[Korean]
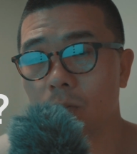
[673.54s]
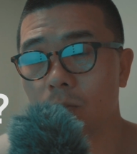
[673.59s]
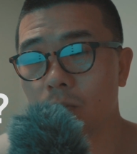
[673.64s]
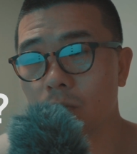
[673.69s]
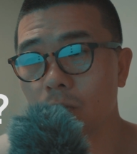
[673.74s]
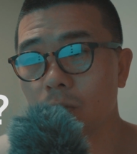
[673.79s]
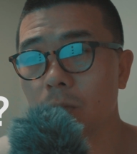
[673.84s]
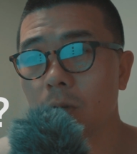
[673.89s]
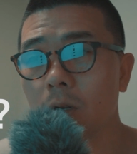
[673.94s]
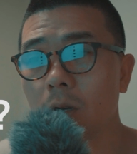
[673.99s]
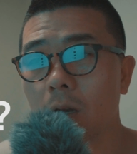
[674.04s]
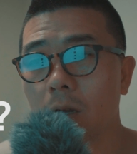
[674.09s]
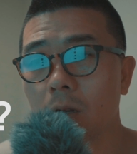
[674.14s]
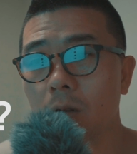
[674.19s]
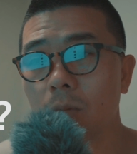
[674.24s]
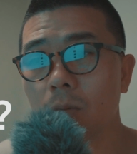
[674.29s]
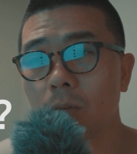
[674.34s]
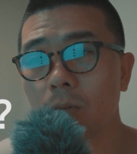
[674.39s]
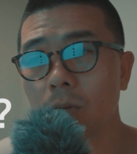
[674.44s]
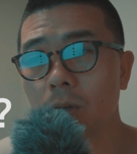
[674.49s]
북미나
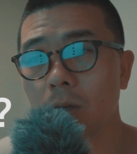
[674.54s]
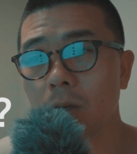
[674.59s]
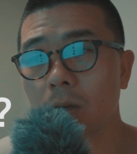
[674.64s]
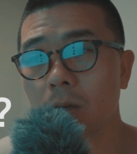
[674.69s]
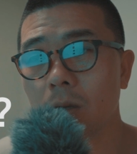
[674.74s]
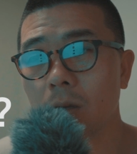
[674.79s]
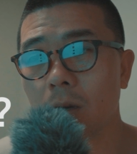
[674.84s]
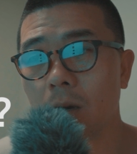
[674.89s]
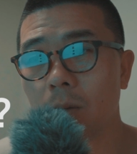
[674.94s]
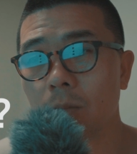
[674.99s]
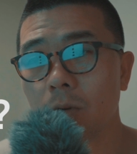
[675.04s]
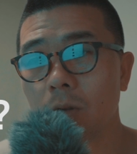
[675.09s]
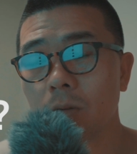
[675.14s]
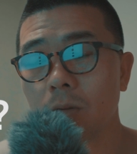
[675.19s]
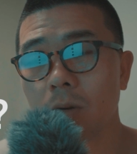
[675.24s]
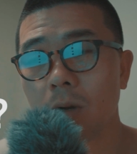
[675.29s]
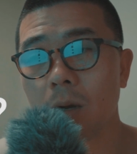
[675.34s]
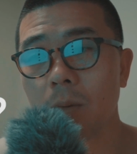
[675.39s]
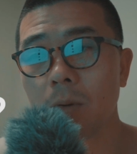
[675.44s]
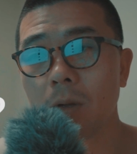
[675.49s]
일본이
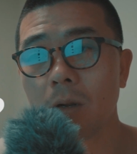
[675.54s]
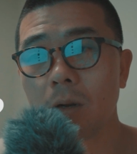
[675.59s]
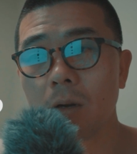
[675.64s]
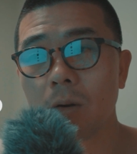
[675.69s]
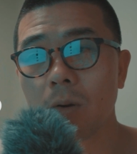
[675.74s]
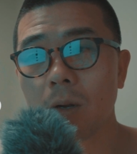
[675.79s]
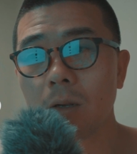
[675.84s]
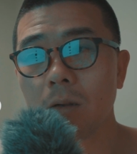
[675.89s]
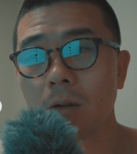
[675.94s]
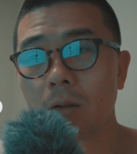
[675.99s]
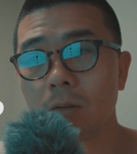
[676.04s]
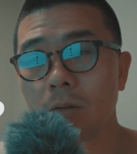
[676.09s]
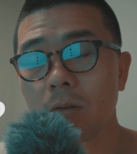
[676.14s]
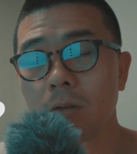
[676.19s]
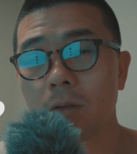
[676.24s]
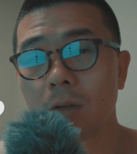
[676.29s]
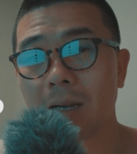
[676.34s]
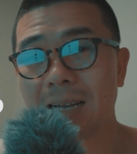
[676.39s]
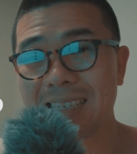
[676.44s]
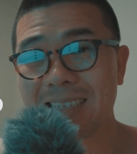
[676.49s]
아무래도 카메라
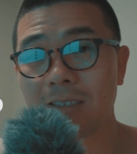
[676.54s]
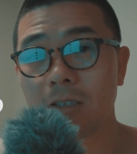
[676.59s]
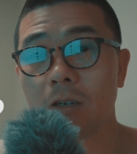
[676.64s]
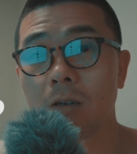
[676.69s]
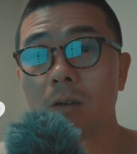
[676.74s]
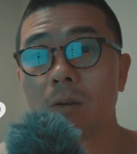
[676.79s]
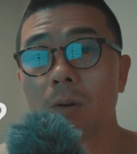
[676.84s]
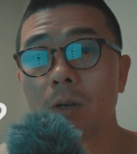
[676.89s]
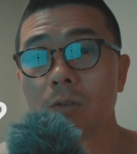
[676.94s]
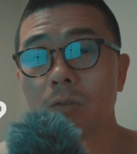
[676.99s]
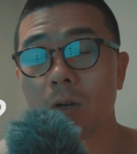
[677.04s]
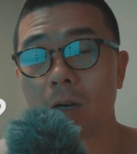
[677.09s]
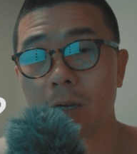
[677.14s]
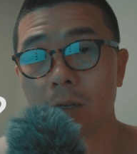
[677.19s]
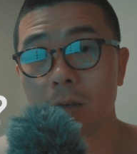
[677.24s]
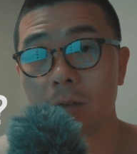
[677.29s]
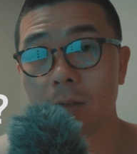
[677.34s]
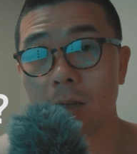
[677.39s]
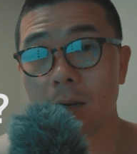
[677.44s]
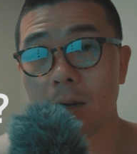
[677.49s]
관련해서는 가장 저렴하죠
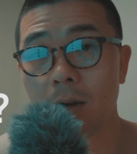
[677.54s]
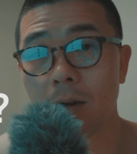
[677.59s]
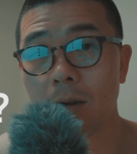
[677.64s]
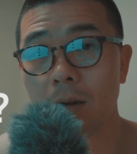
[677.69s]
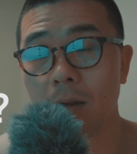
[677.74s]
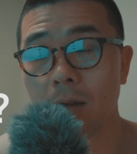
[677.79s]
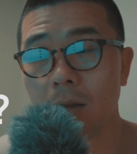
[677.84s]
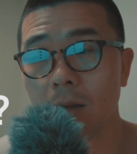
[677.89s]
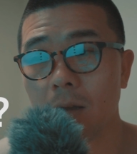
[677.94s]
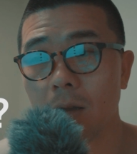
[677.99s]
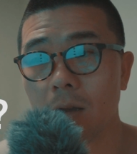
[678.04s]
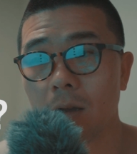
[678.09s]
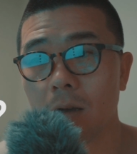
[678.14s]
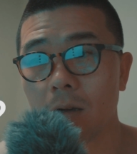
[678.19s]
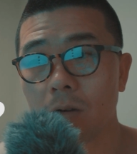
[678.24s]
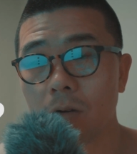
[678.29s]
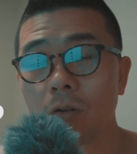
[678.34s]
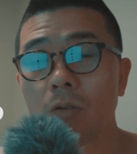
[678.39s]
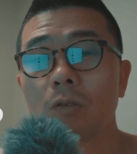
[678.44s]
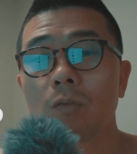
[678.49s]
가격대가
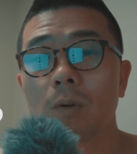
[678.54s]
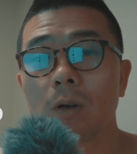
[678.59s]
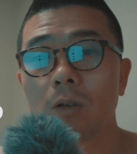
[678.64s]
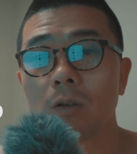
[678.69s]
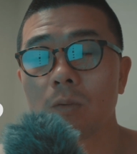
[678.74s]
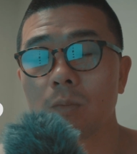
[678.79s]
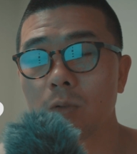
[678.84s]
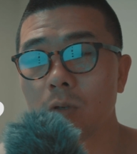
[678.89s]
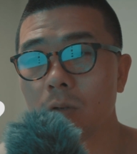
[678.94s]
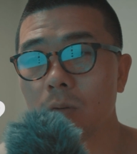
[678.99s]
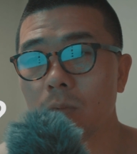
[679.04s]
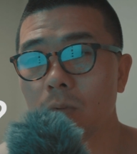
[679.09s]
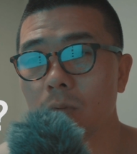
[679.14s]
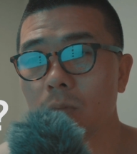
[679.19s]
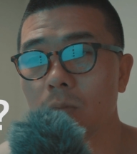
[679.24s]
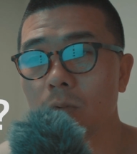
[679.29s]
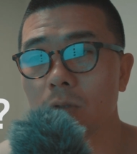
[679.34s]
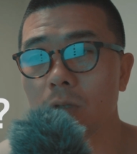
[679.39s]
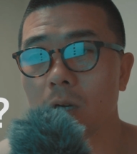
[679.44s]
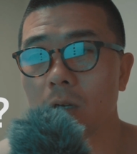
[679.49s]
그럴 수밖에 없죠
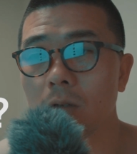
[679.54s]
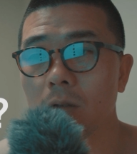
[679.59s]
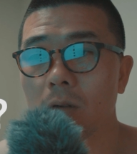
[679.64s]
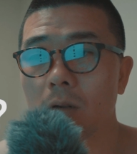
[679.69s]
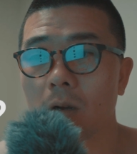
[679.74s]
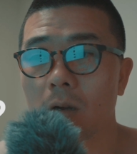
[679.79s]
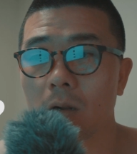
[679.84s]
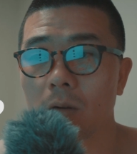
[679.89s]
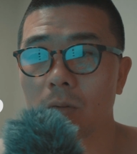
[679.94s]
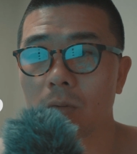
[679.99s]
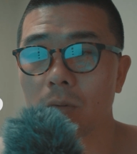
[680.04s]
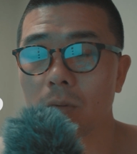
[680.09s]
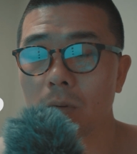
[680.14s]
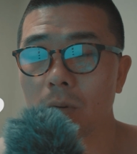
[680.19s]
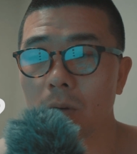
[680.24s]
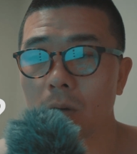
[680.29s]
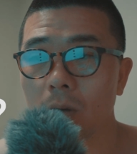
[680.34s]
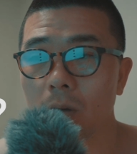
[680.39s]
일본은 뭐 자기들 나라고